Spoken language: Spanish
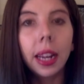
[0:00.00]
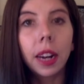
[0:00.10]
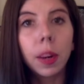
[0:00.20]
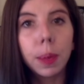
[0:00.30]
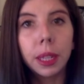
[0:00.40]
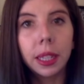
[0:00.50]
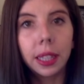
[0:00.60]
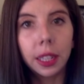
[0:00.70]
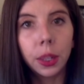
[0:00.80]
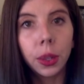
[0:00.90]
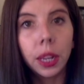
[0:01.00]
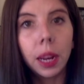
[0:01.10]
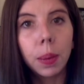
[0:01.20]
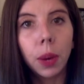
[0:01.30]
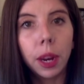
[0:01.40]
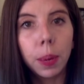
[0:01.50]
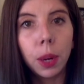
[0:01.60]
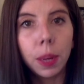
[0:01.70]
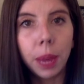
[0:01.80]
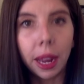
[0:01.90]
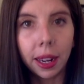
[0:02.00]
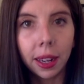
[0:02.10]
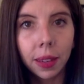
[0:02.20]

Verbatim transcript: en la representación de la mujer boliviana.